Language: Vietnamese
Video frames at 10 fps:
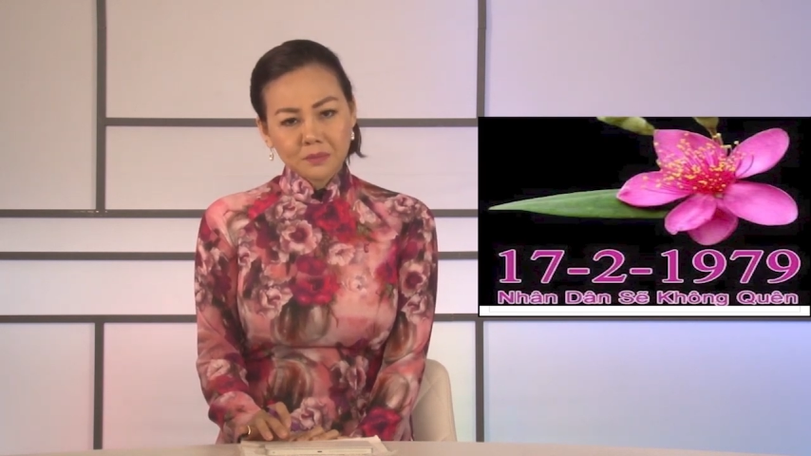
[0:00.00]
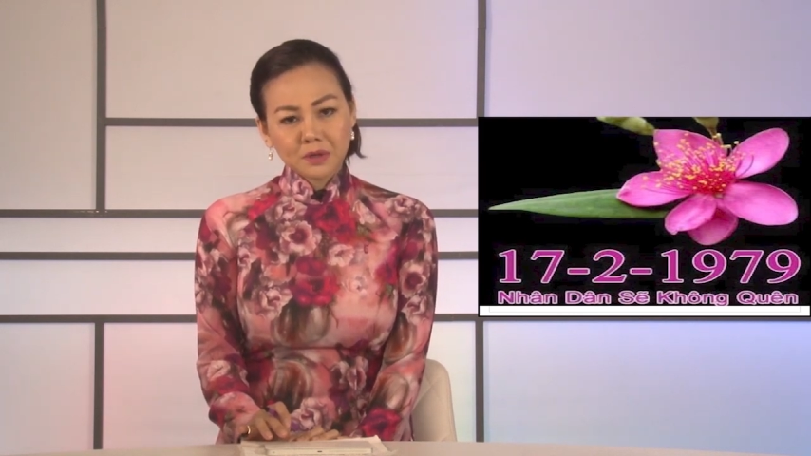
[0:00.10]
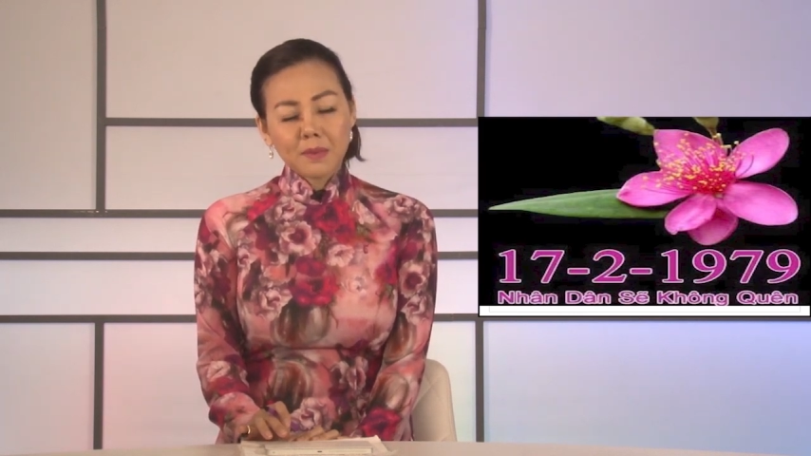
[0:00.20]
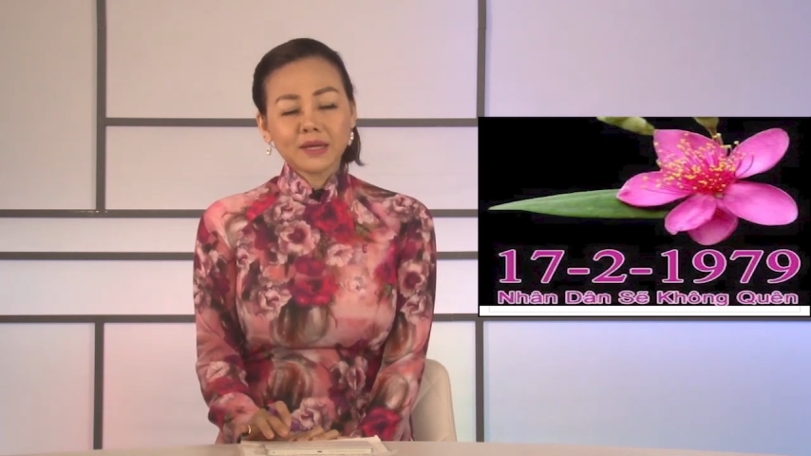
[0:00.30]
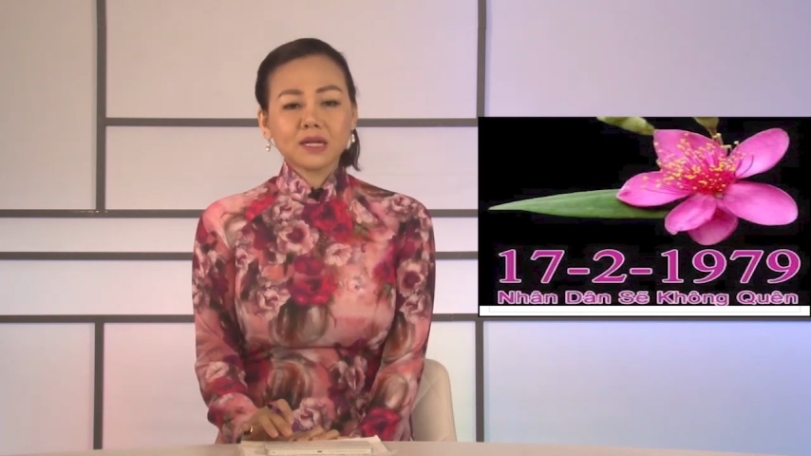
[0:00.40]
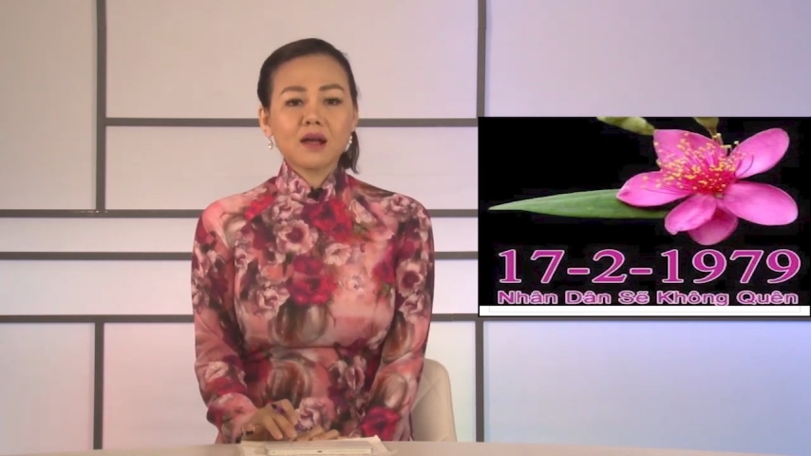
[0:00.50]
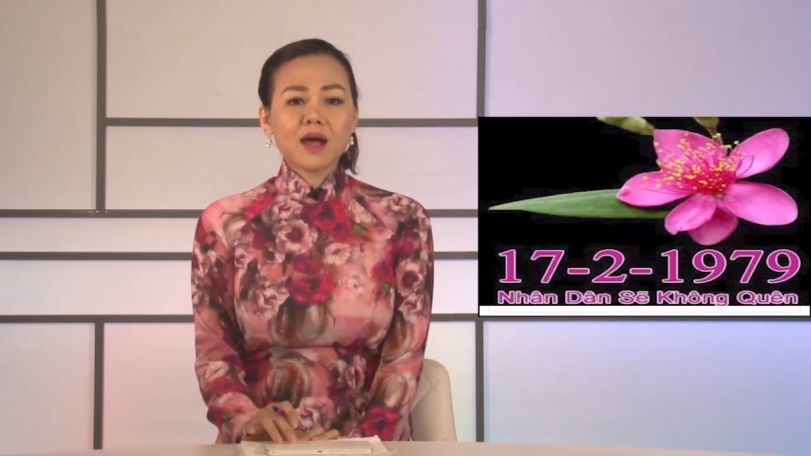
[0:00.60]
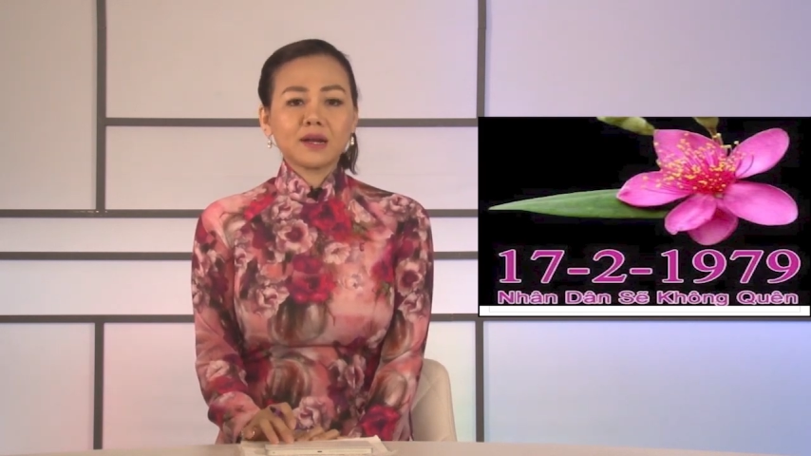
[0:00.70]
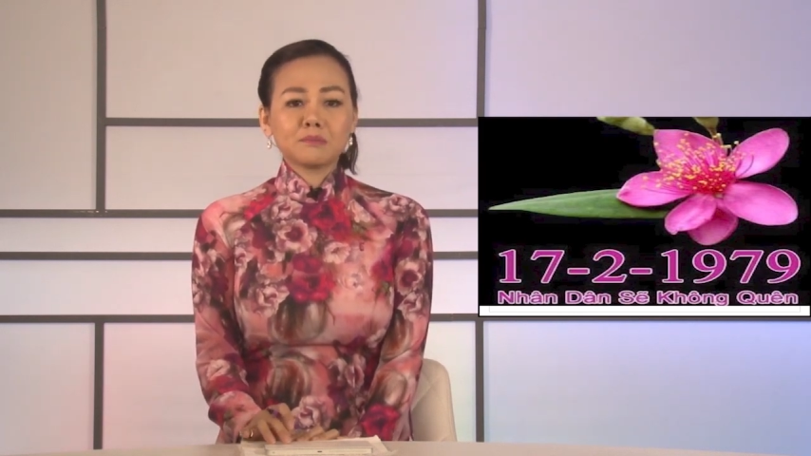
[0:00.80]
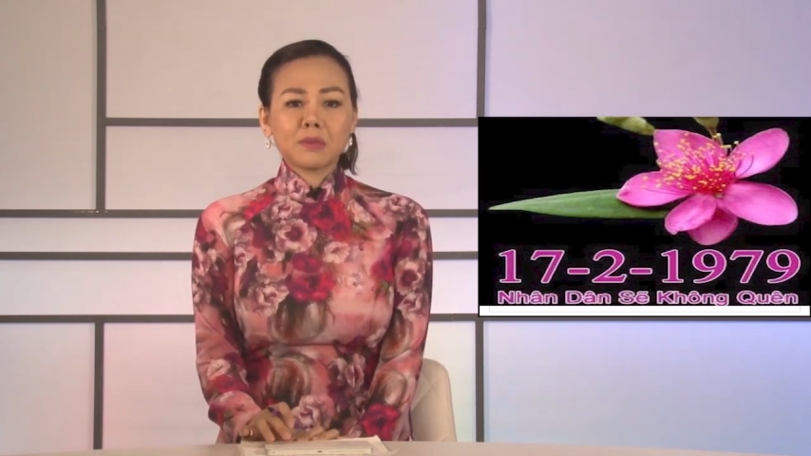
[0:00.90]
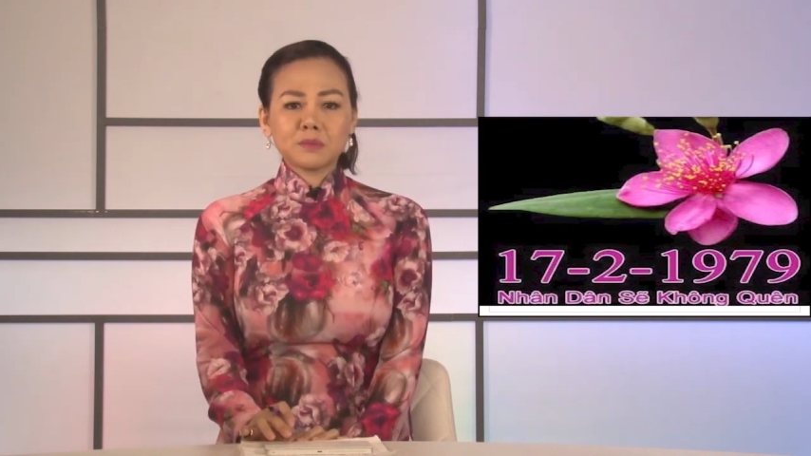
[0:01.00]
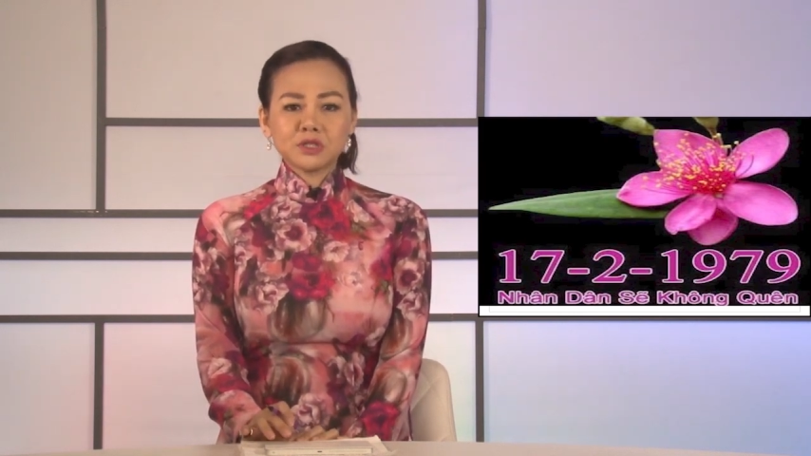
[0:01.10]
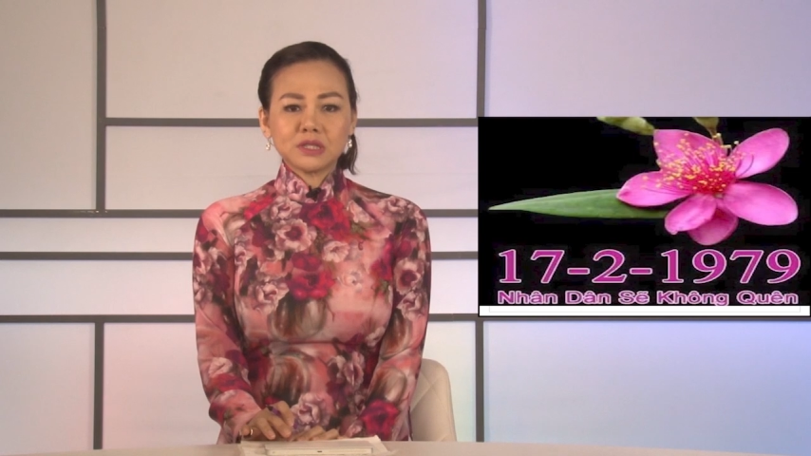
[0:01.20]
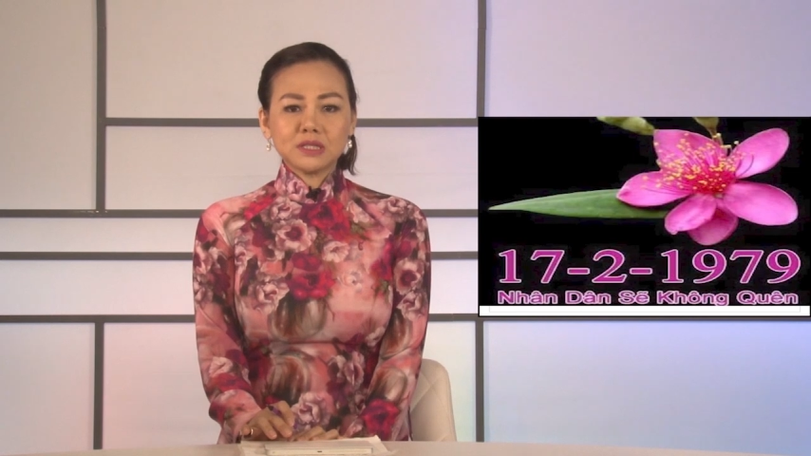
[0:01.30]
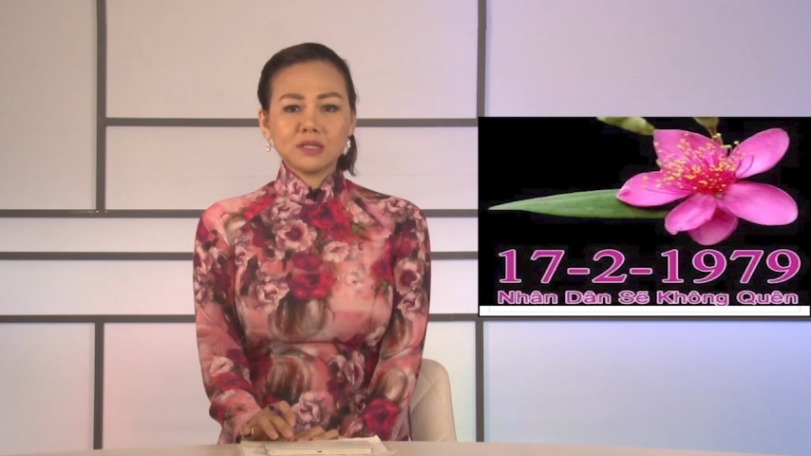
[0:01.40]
17 tháng 2 năm 79,